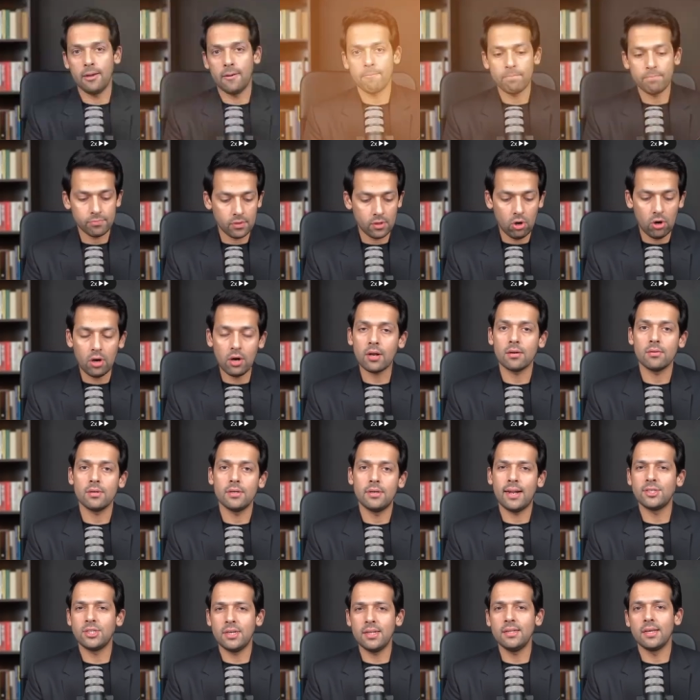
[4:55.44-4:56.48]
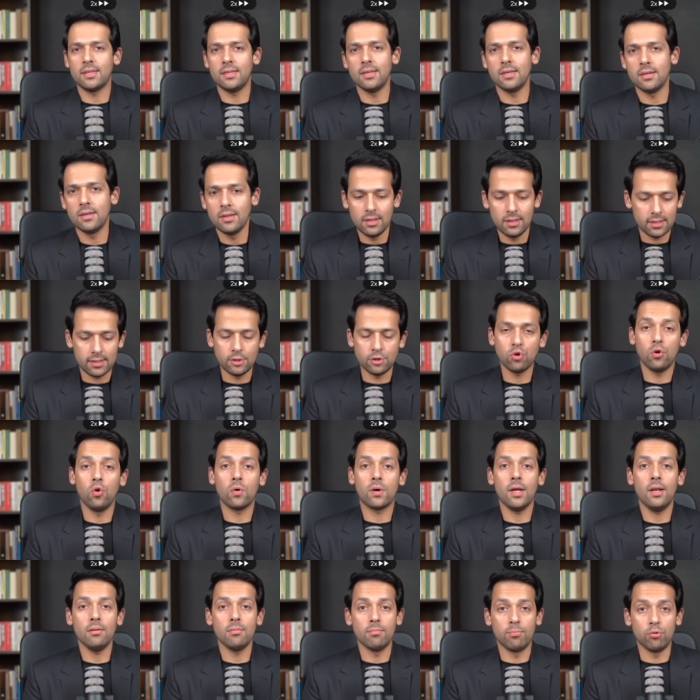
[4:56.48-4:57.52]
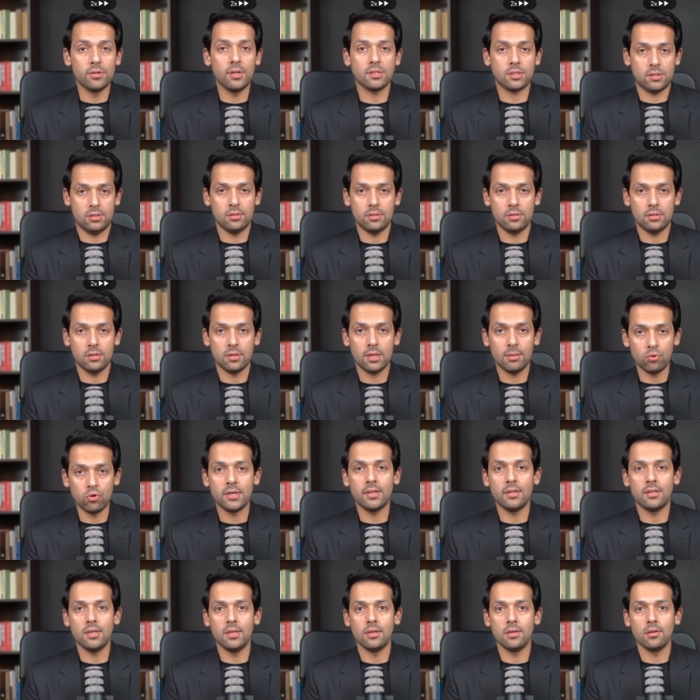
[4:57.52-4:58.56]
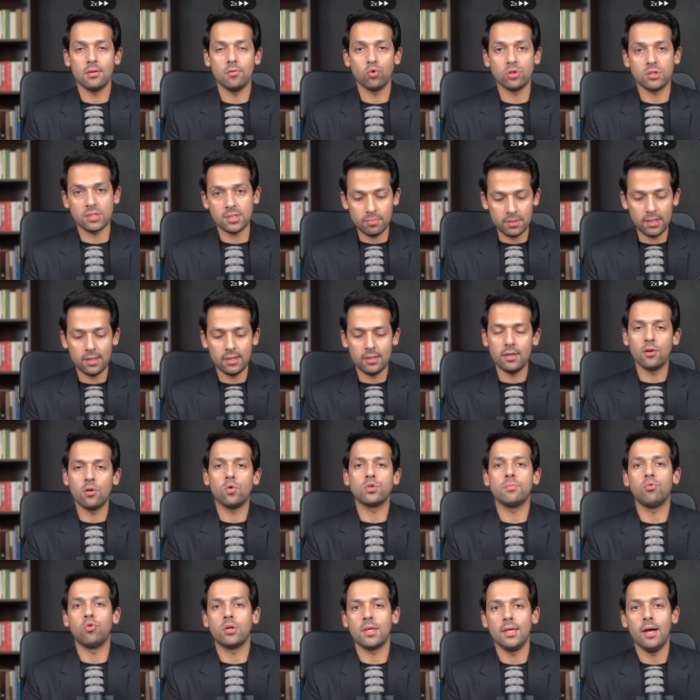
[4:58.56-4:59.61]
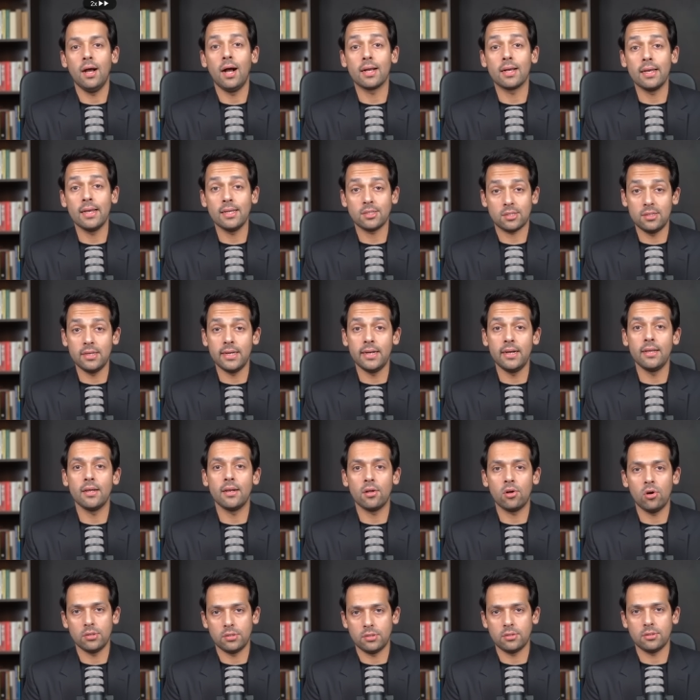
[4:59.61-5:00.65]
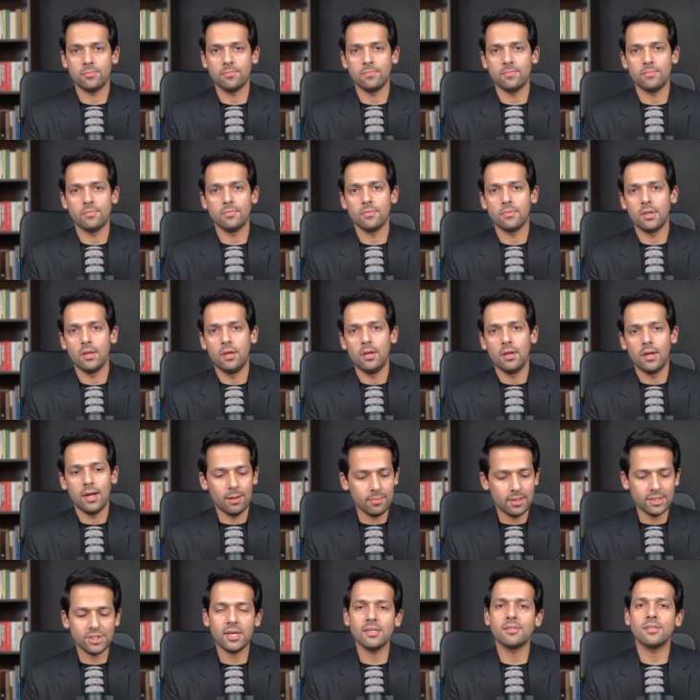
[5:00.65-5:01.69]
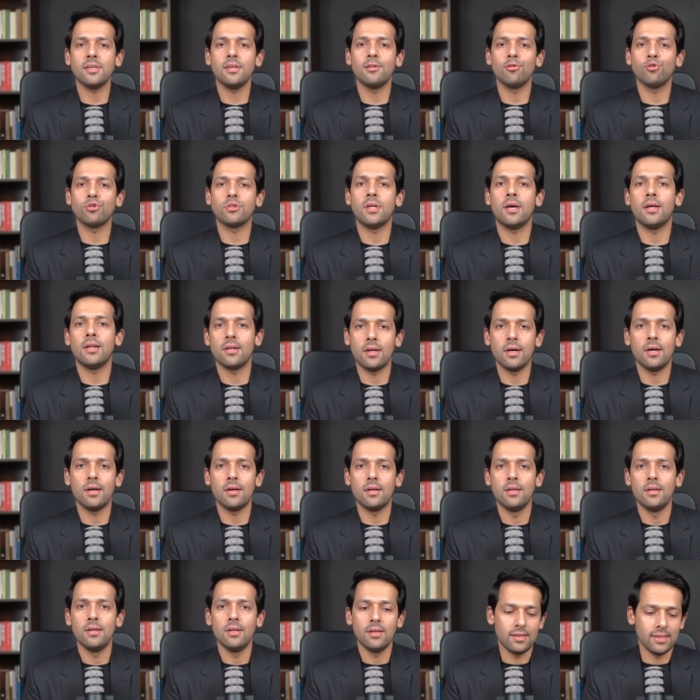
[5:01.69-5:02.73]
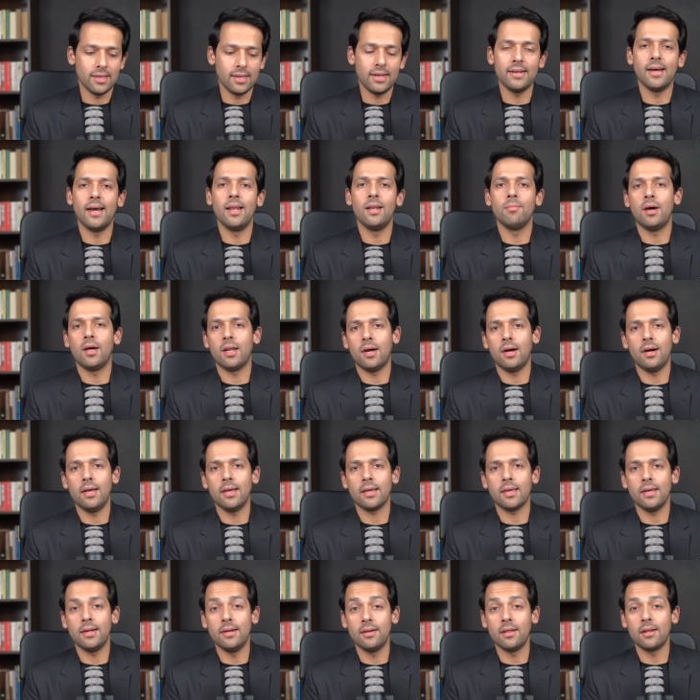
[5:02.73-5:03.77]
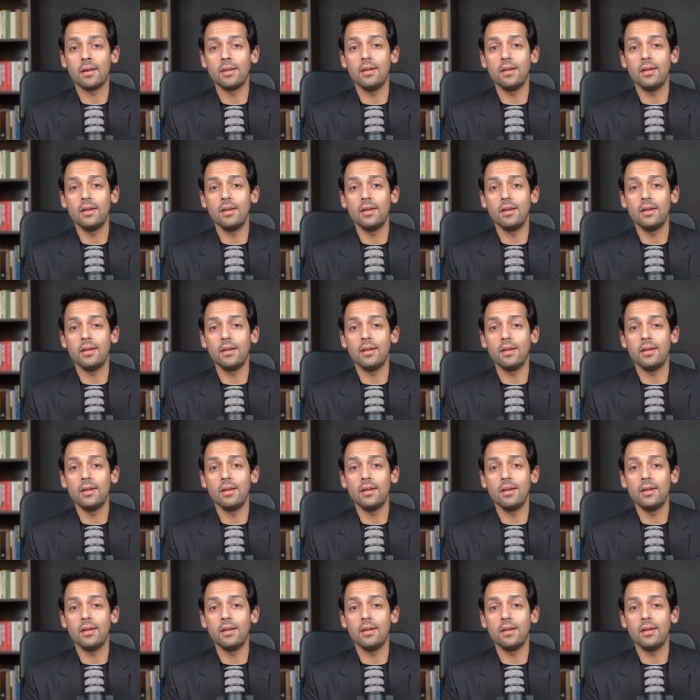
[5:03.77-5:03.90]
कर लिया और ट्रेजिडी देखिए कि जो लोकल बुद्धिस्ट कम्युनिटी थी उन सब ने इनको सपोर्ट किया अगेंस्ट द इंडियन कॉज हमेशा से हिंदुस्तान का यही डायलमा रहा है कि